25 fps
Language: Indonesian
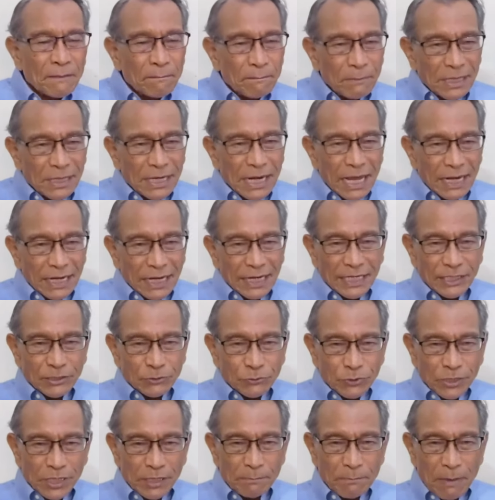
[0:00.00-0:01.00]
Menara
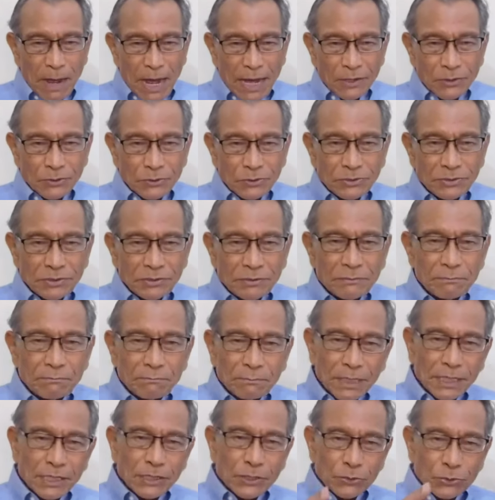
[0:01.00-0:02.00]
itu dibangun
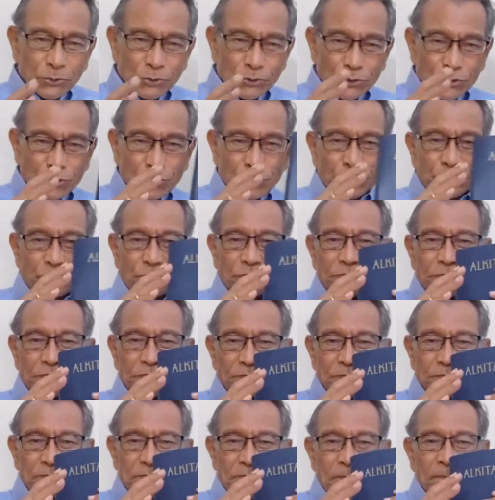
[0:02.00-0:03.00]
mengerucut
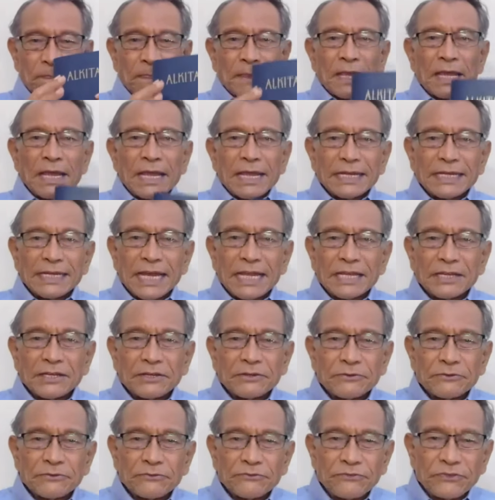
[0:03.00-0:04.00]

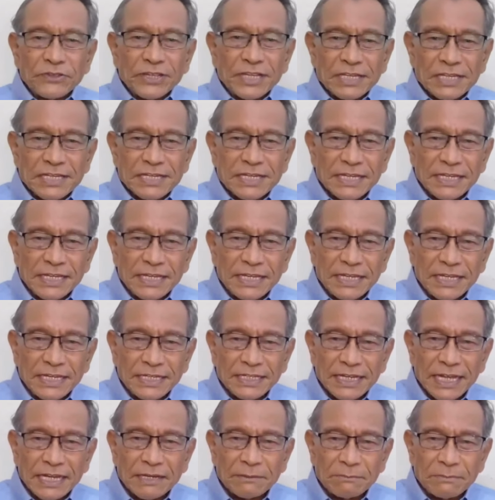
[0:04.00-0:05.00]
dan visi
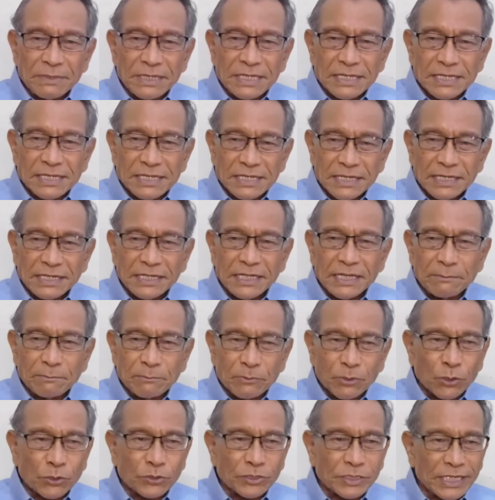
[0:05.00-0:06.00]
dan misi
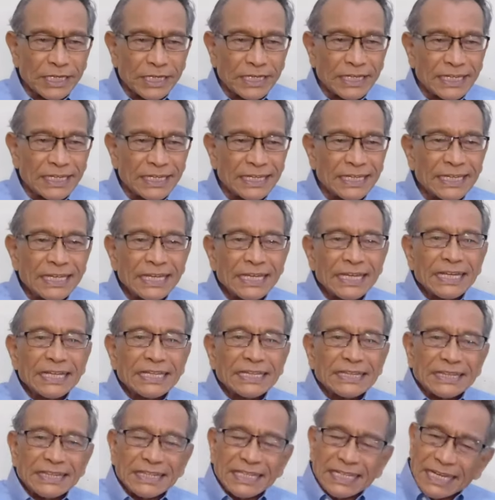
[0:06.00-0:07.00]
Nimrod ini
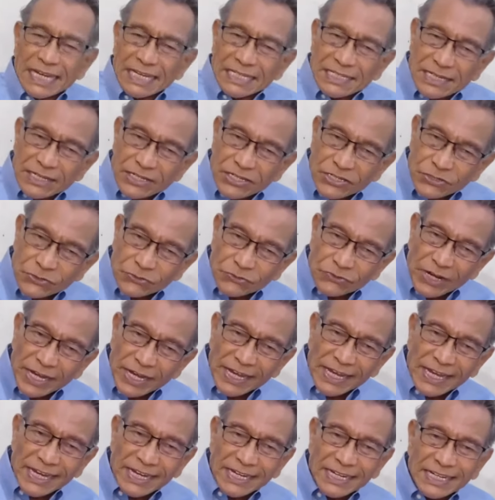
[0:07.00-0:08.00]
tidak
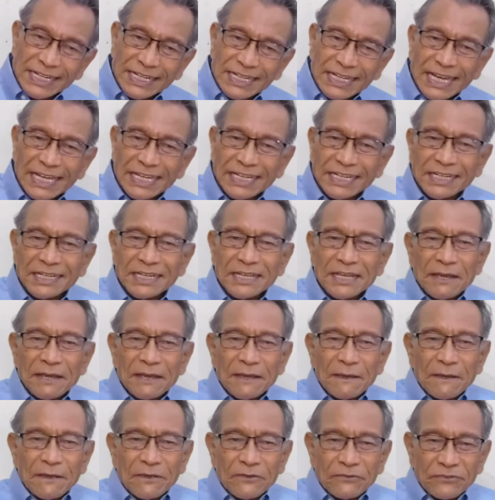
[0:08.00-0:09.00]
sesuai dengan
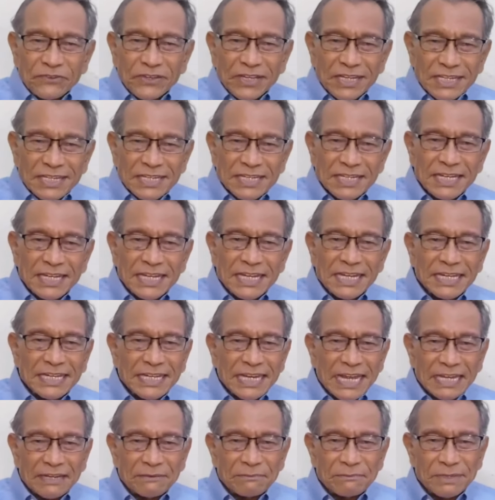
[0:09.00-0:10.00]
visi
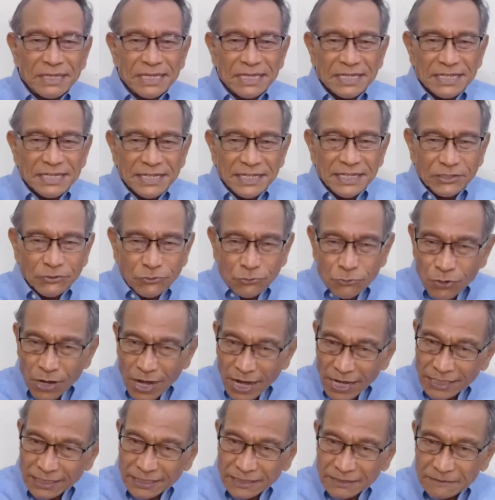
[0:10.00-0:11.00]
dan misi
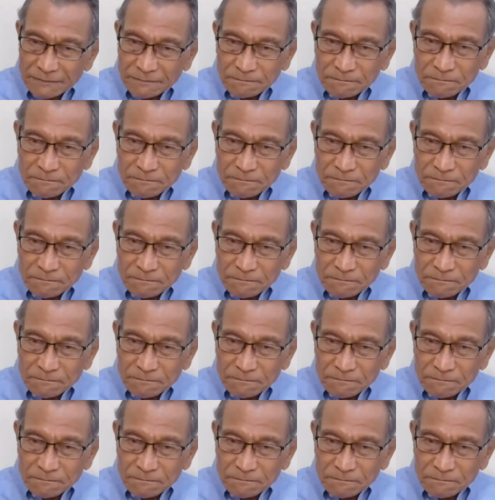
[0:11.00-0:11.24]
Tuhan.